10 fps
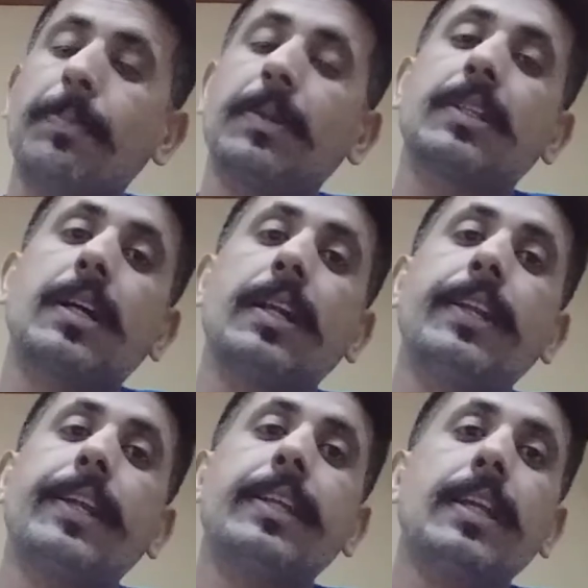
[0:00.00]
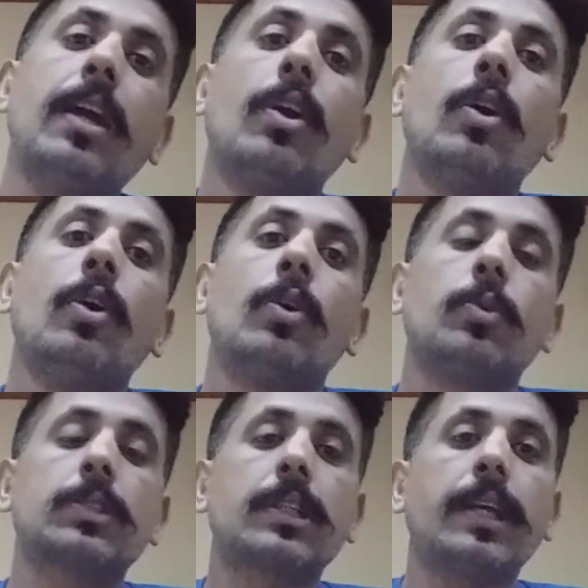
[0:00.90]
पे दुकान लेनी है
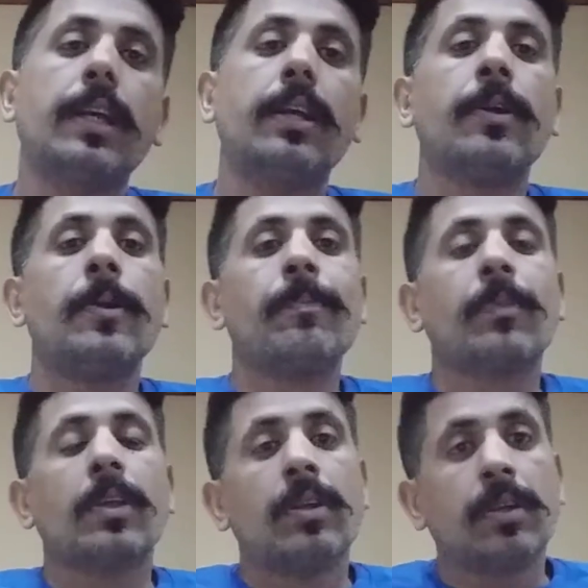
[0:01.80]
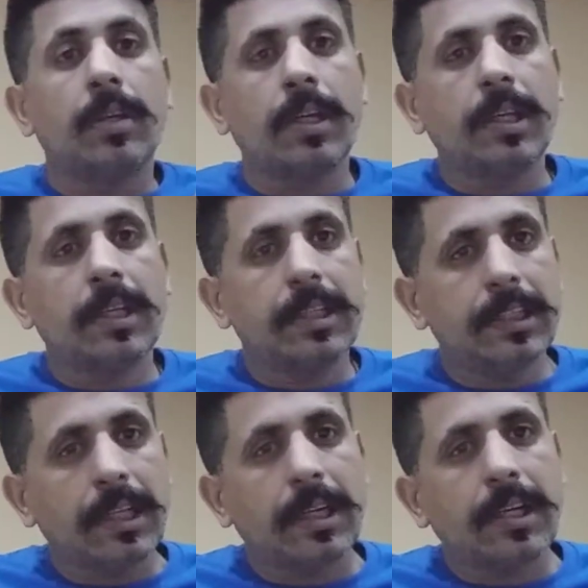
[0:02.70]
उसके
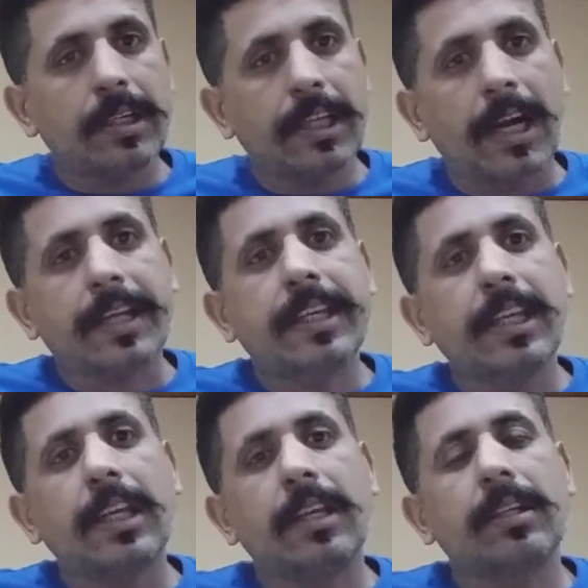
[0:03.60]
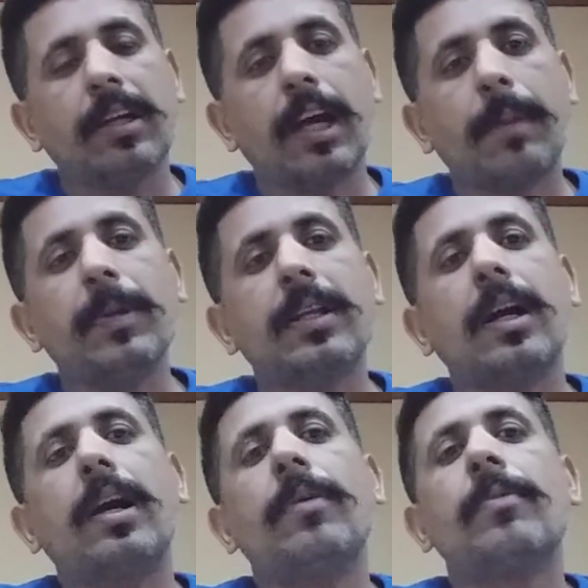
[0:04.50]
इधर इराकी अरबी
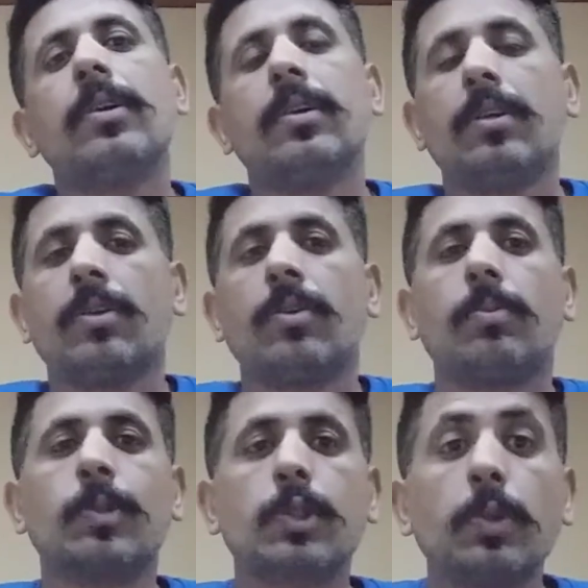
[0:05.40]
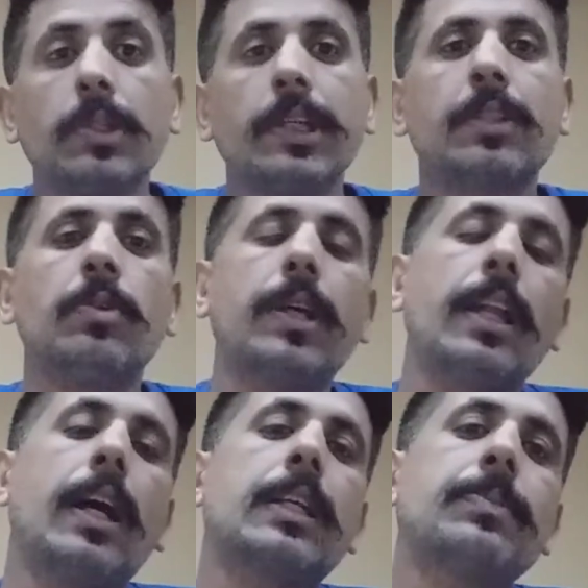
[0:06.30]
का मसूलियत होना
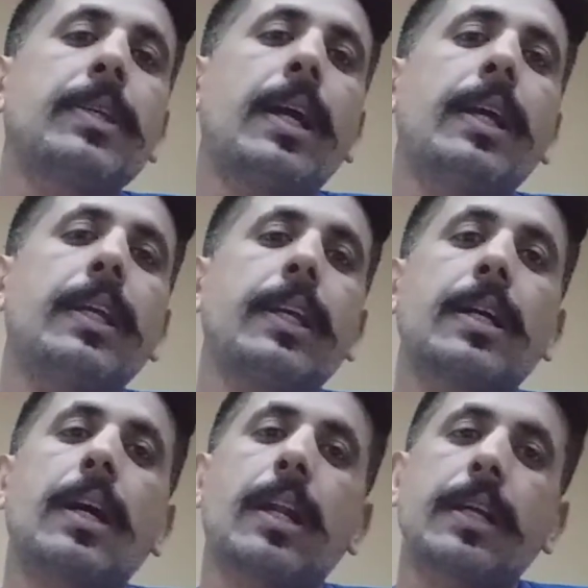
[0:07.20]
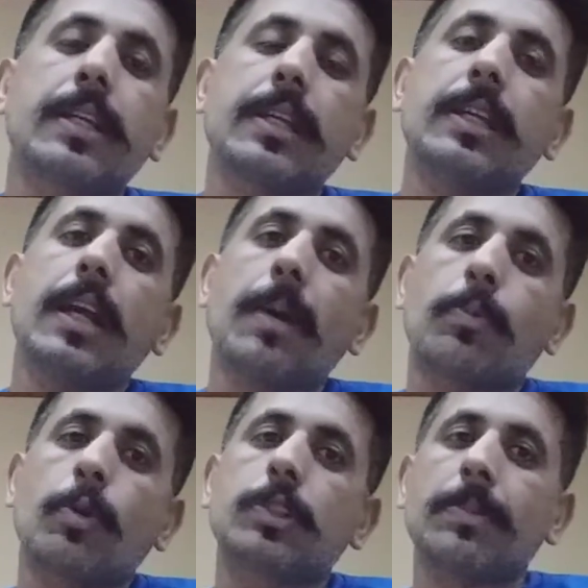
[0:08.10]
लाजमी है एक अराकी की
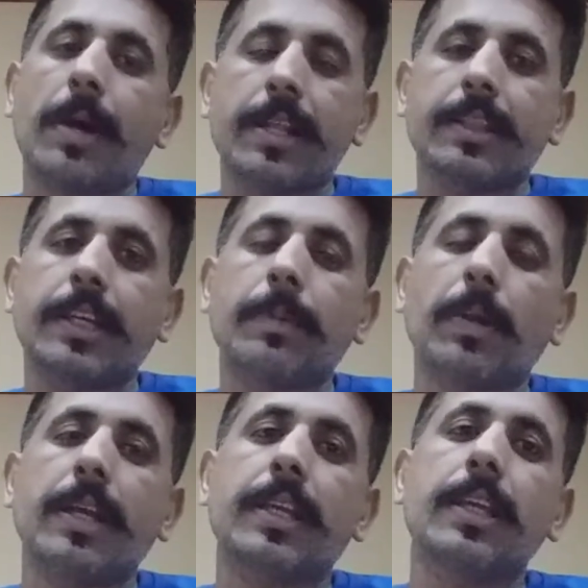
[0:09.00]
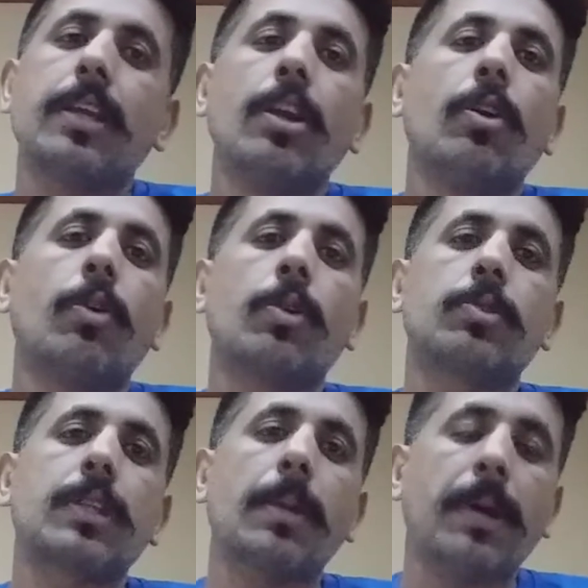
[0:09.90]
आपको ज़मानत देनी पड़ेगी और
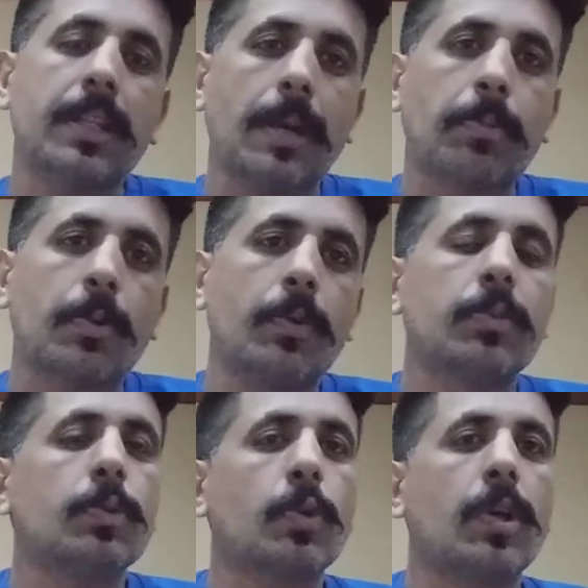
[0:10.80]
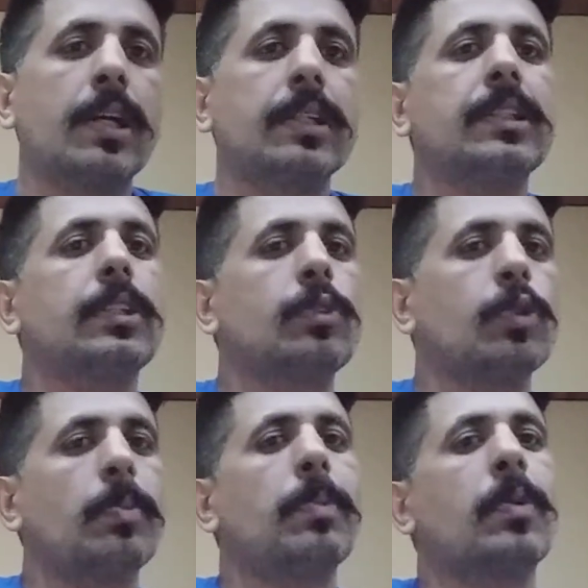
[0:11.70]
उसके बाद आपको दुकान या
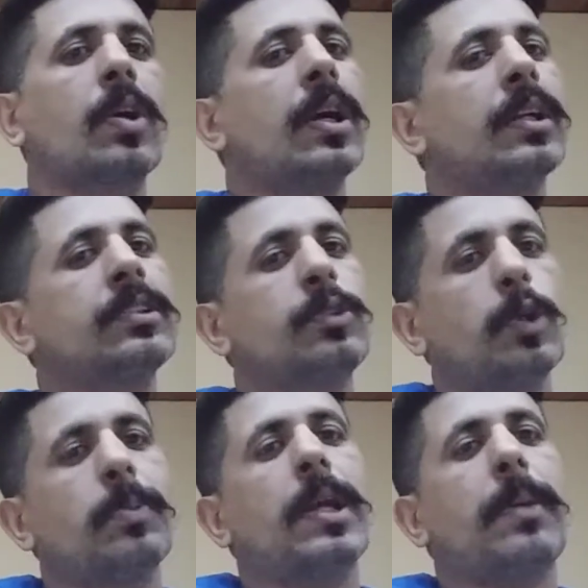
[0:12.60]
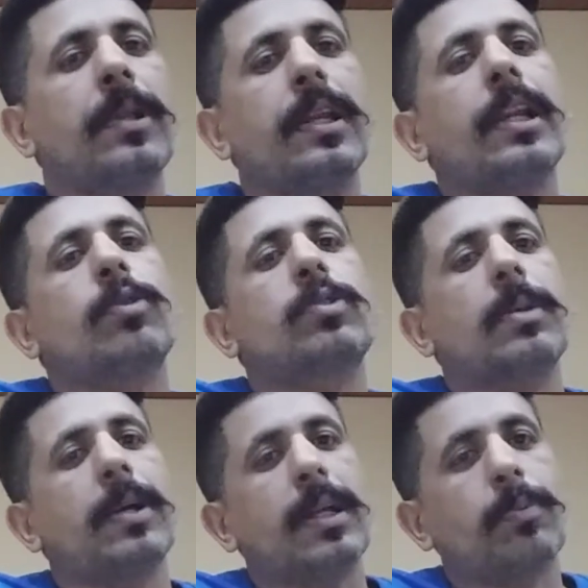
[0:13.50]
जो भी मकान जो भी आपने लेना है उसके
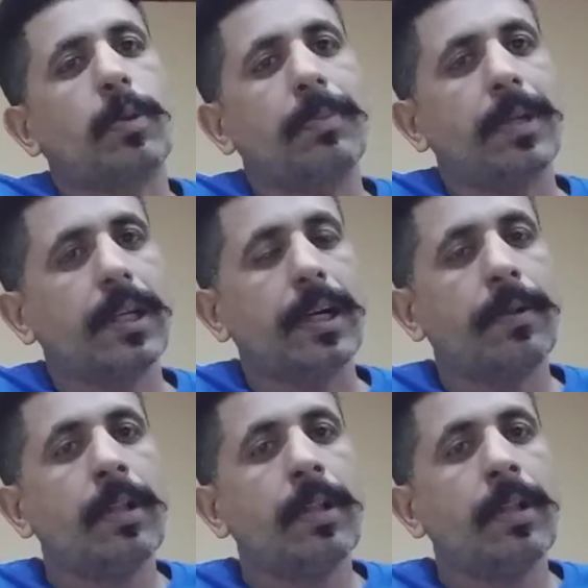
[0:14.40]
बाद आपको मिलेगा